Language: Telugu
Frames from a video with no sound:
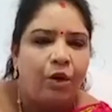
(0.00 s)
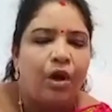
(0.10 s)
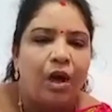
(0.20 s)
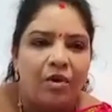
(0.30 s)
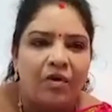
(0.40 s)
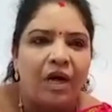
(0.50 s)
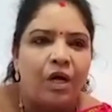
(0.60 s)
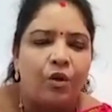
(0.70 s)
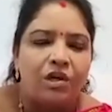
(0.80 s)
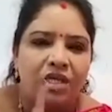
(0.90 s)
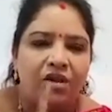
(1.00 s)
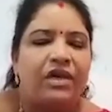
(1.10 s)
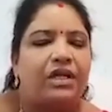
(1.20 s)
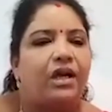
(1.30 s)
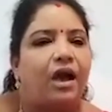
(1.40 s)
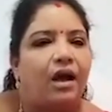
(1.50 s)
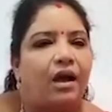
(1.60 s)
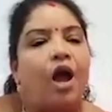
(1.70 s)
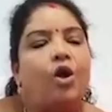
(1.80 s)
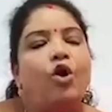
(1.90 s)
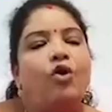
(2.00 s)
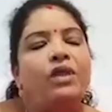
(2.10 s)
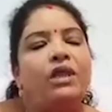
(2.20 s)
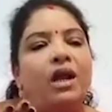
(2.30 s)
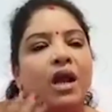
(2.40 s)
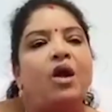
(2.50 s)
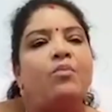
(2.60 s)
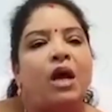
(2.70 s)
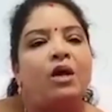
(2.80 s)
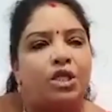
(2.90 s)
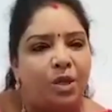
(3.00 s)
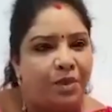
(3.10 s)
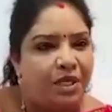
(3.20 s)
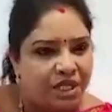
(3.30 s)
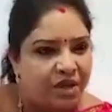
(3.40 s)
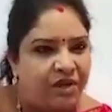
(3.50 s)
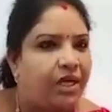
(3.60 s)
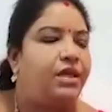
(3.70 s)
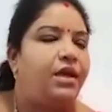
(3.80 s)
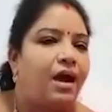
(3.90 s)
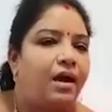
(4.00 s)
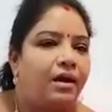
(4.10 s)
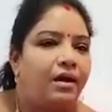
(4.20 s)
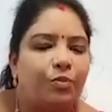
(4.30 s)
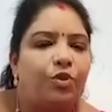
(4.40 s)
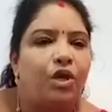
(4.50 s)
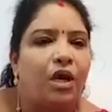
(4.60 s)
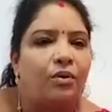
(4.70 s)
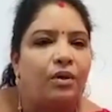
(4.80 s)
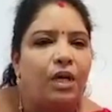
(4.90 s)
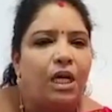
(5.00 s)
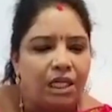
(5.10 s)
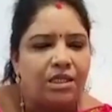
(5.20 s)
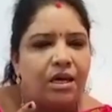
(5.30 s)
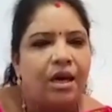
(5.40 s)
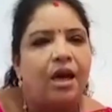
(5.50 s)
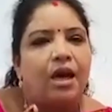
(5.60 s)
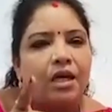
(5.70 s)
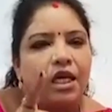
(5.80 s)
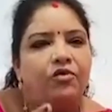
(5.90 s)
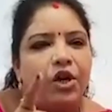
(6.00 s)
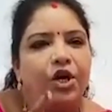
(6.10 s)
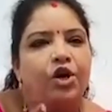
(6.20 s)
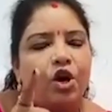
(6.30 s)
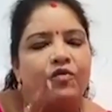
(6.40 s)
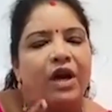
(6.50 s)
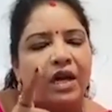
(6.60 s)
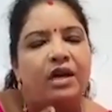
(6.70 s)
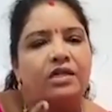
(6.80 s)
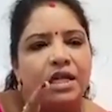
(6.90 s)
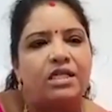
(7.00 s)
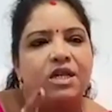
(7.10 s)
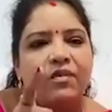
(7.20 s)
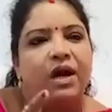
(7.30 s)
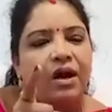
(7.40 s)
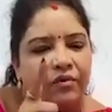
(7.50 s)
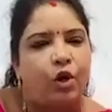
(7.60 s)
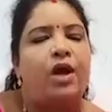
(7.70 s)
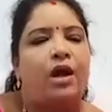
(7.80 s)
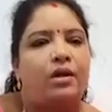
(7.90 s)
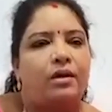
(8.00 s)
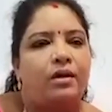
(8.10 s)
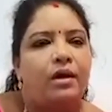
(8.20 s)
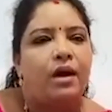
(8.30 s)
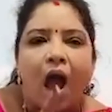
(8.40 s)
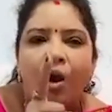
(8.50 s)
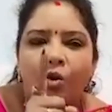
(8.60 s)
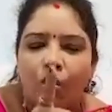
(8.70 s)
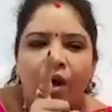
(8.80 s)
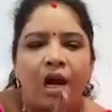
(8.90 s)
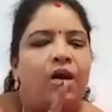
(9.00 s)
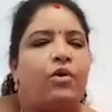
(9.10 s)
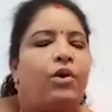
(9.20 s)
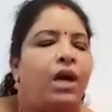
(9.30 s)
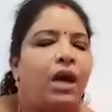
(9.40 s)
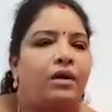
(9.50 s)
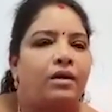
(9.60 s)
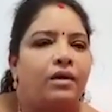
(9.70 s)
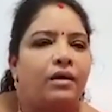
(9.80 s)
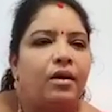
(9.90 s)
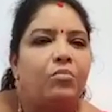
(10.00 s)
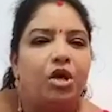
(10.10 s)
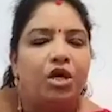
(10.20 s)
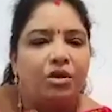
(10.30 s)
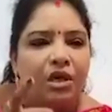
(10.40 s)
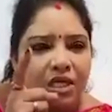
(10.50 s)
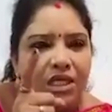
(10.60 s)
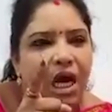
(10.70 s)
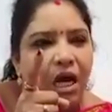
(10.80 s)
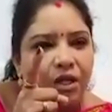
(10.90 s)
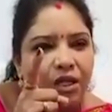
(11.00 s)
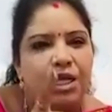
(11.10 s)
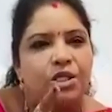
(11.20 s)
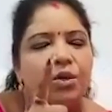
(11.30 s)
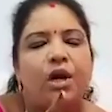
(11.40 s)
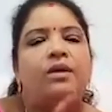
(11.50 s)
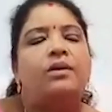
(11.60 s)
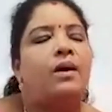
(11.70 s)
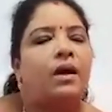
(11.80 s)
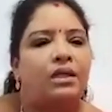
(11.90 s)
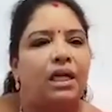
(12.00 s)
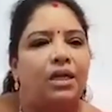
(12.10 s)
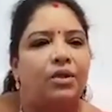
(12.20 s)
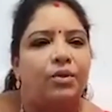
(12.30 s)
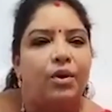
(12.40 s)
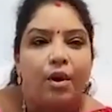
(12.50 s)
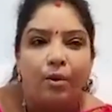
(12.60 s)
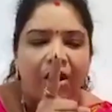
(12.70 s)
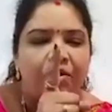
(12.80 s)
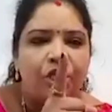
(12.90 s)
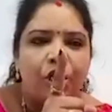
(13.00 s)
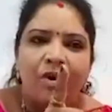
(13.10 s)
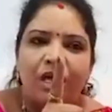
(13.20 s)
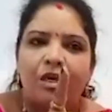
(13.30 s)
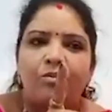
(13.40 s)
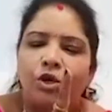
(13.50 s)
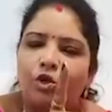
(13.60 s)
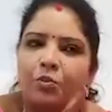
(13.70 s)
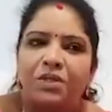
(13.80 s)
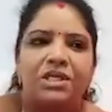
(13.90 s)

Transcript: నేను అమ్మవారిని కొలిసే వ్యక్తిగా ఆ గోవింద నామాలు జపించే వ్యక్తిగా చెప్తున్నాను నిజంగా ఈ వీడియోలు వైరల్ చేసిన వాడు ఎవడో గాని ఆ కుక్కలు ఎవరో గాని మీకు నిజాలు తెలుసో లేదో నాకు తెలియదు భగవంతుడు మాత్రం మీకు